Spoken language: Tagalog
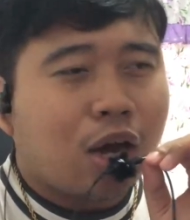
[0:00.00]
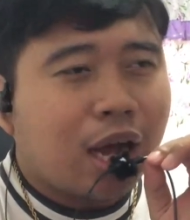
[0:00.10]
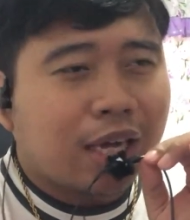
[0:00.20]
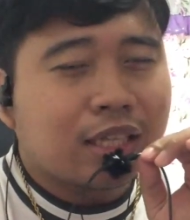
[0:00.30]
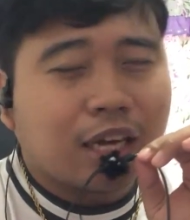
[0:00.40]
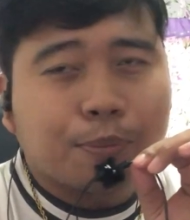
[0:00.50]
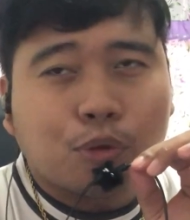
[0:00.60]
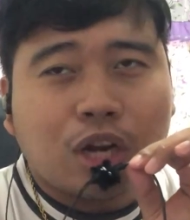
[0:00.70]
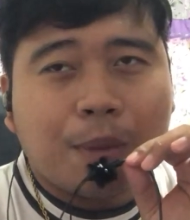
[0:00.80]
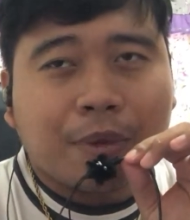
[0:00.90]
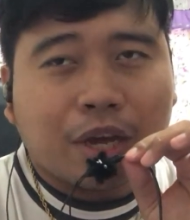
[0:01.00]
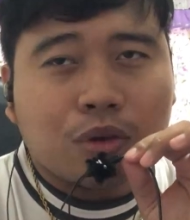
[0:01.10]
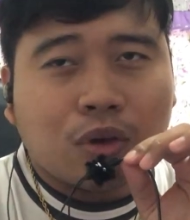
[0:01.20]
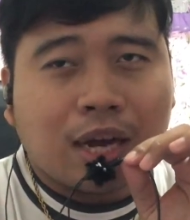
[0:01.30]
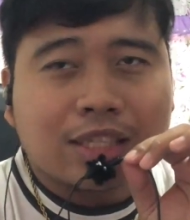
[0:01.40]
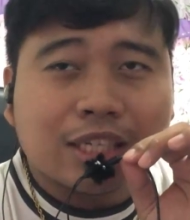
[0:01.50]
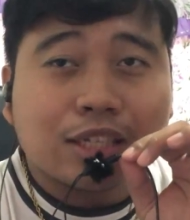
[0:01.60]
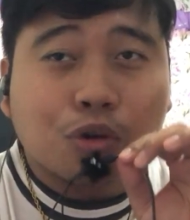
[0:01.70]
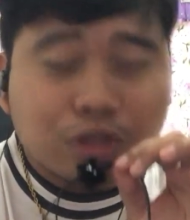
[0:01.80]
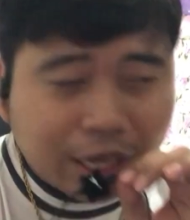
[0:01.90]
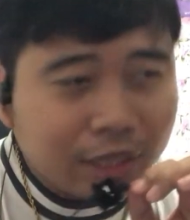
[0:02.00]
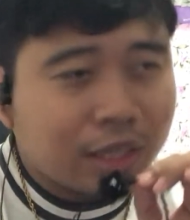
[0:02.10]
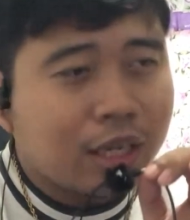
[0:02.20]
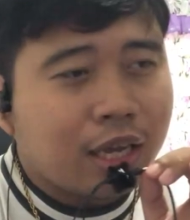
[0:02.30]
agad-agad po namin kayong uh, sasagutin.